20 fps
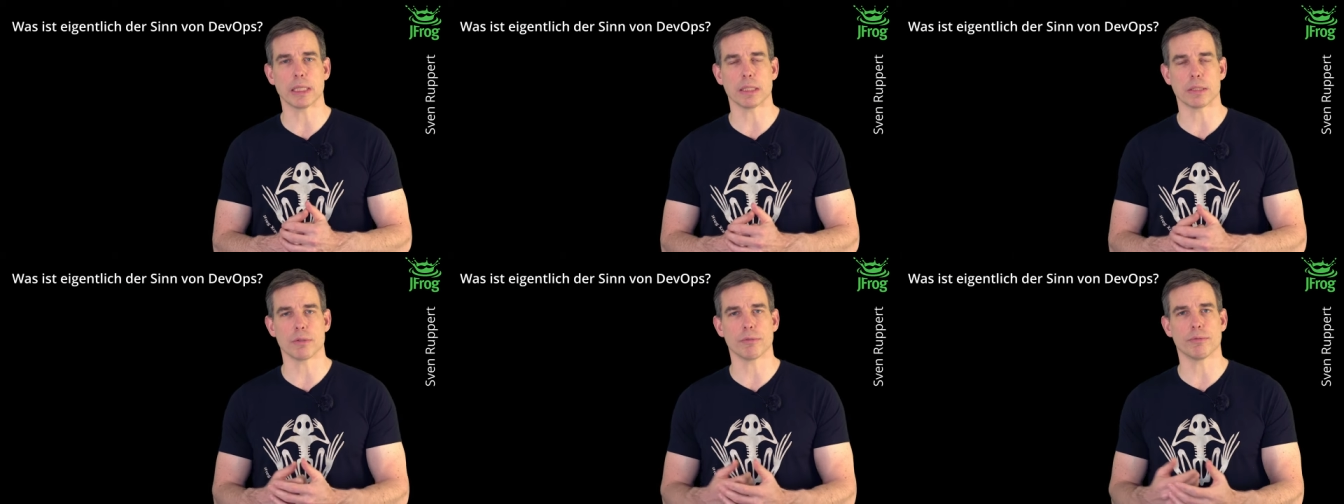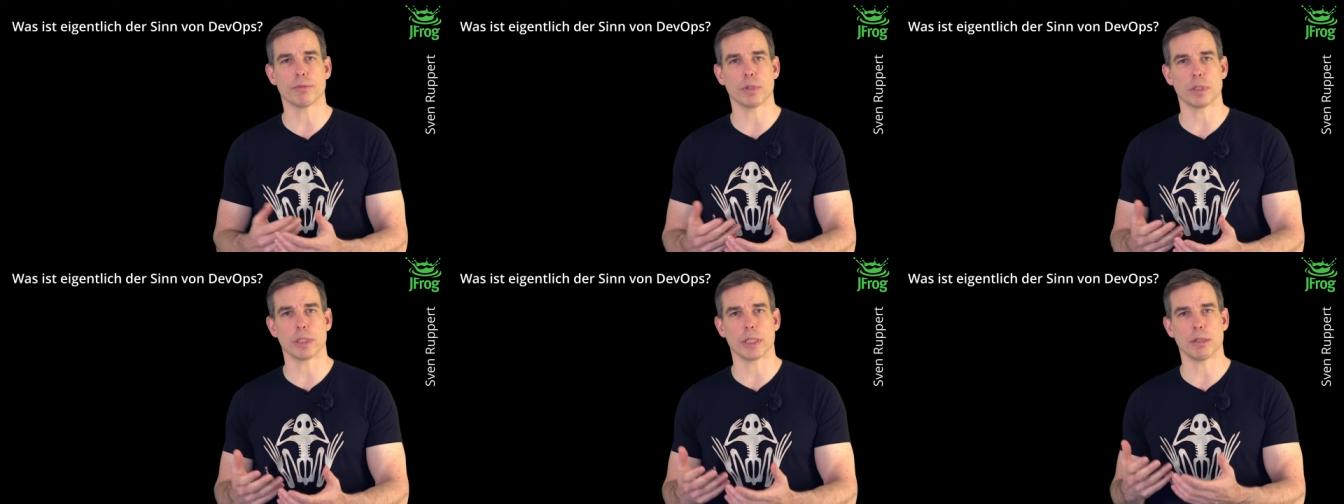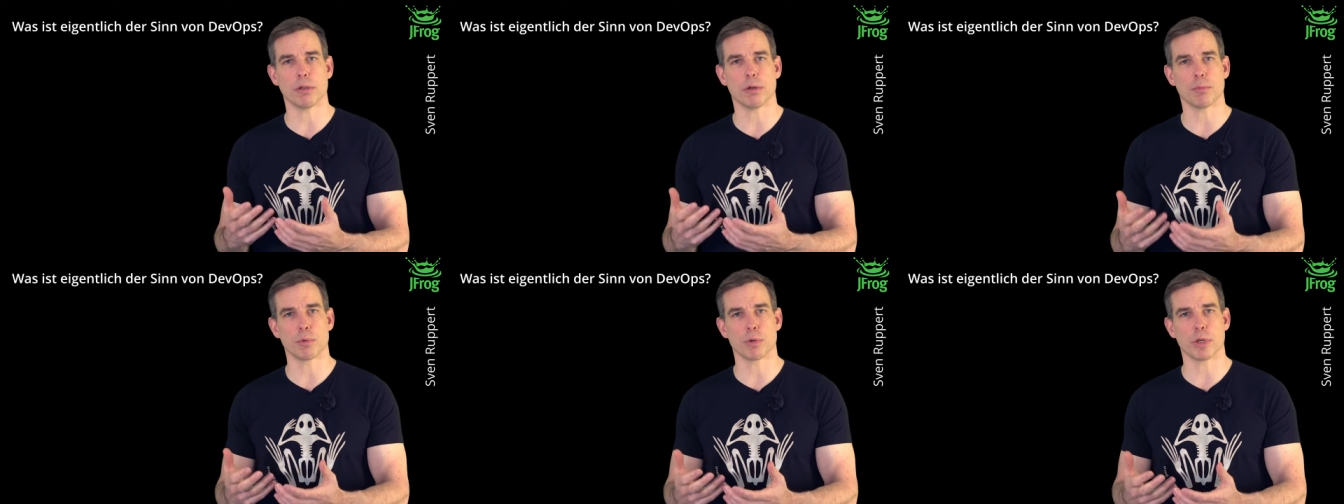also von
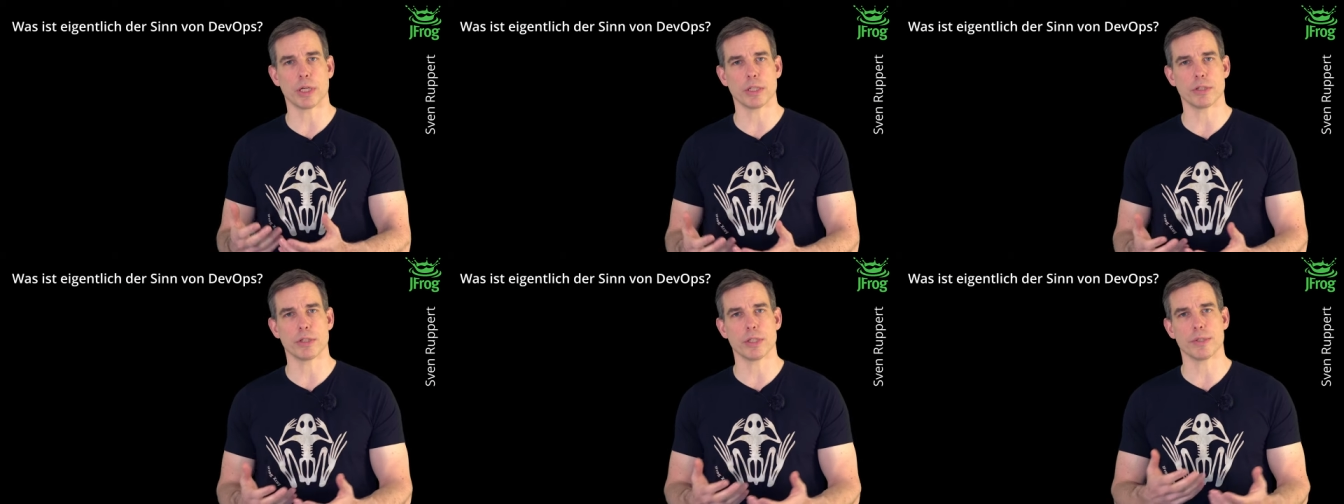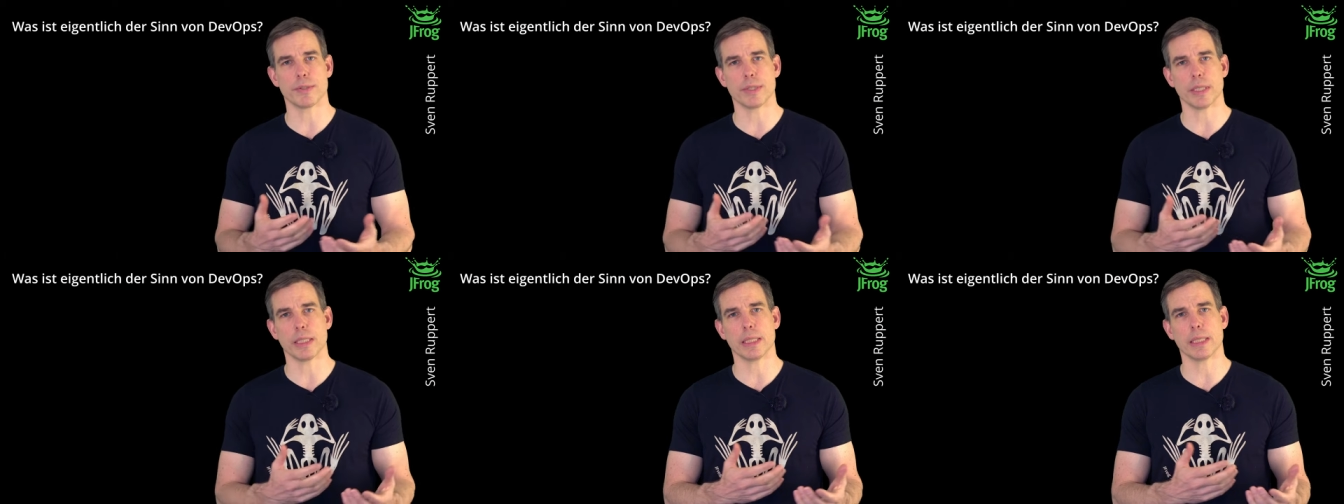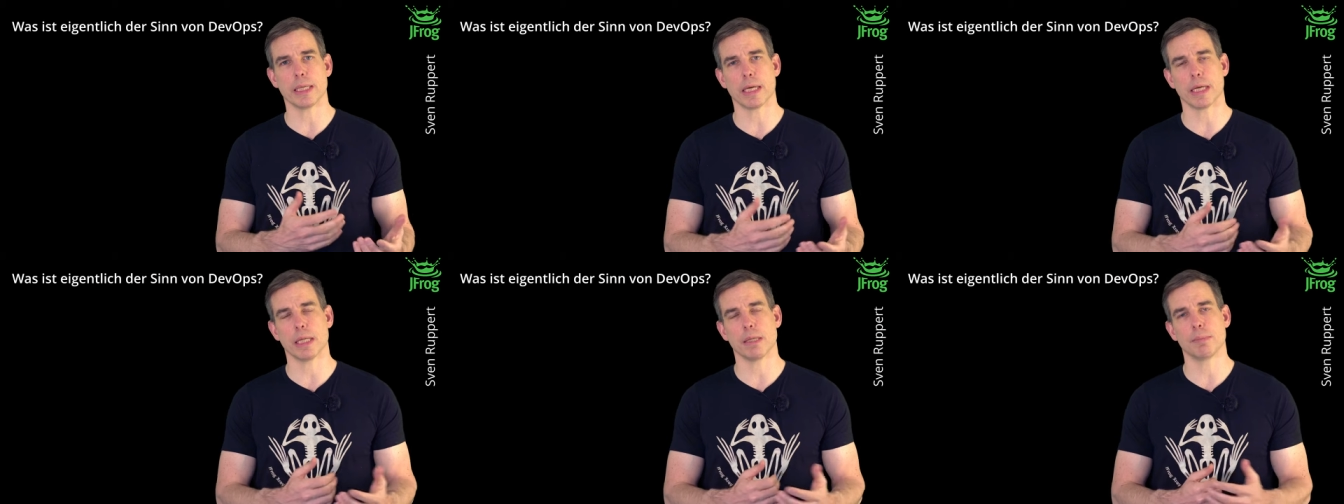den Operations
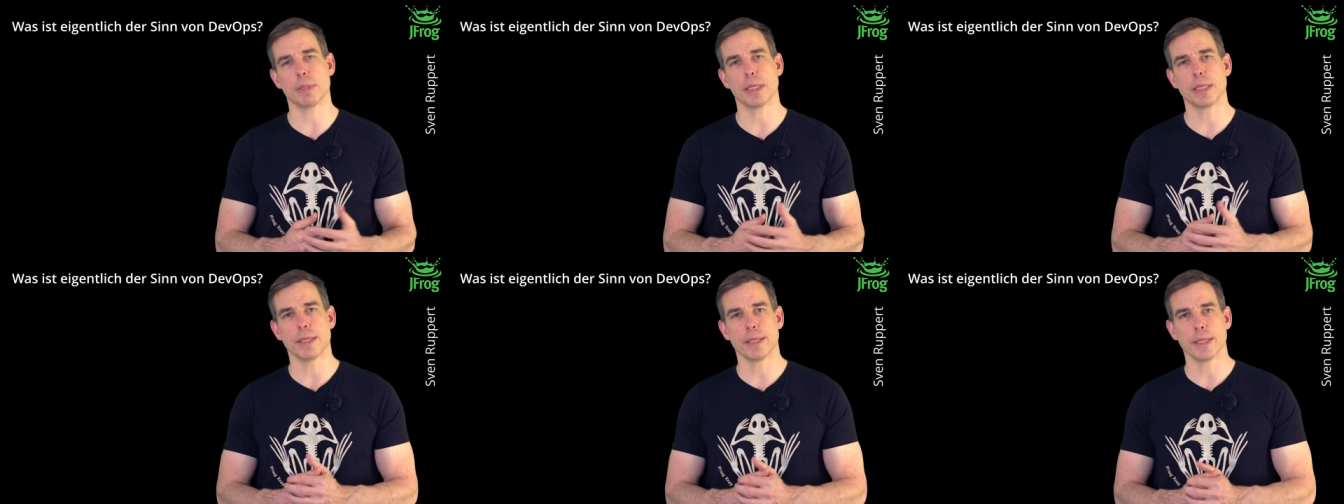innerhalb